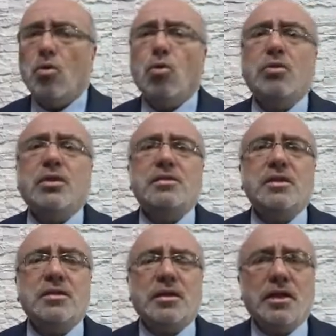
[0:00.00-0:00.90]

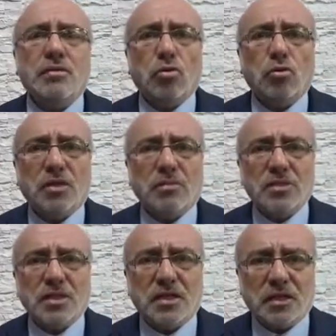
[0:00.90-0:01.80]
Organize sanayi
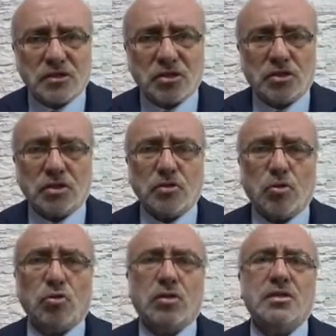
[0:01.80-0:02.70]
bölgemizle yazıştık.
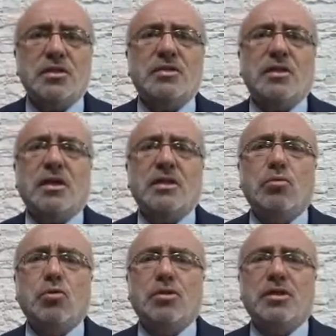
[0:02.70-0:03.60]
Organize
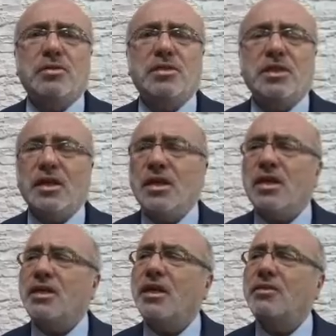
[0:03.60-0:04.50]
sanayi bölgemiz
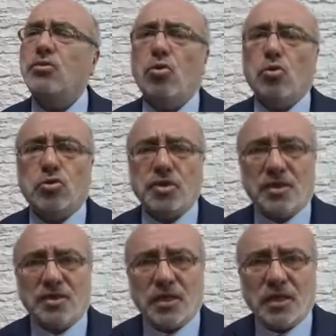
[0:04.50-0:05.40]
kendi
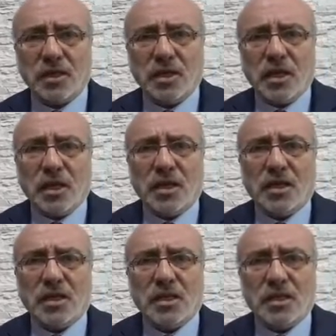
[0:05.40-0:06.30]
ölçeğinde
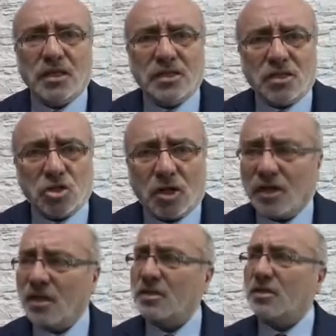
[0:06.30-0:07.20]
e,
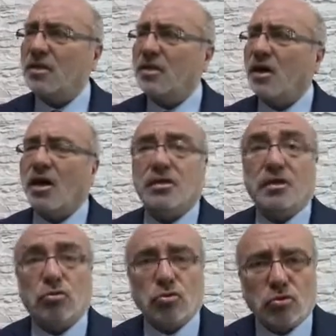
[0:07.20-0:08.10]
istişare etti,
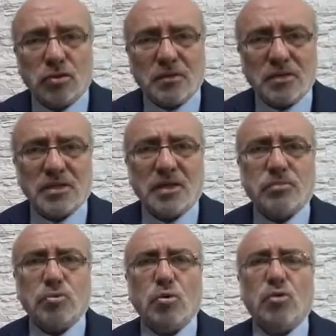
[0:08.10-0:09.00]
anket uygulaması
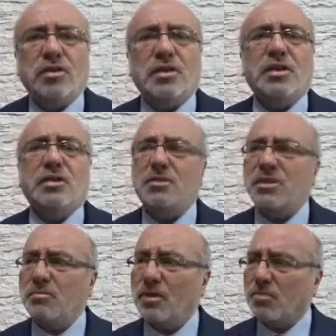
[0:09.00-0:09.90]
yaptı. O verileri
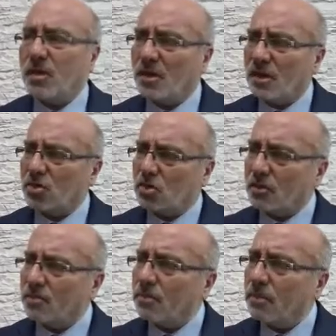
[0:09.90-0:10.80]
bizimle
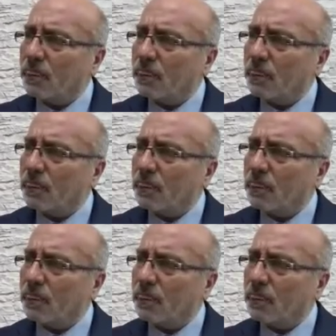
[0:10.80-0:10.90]
paylaştı.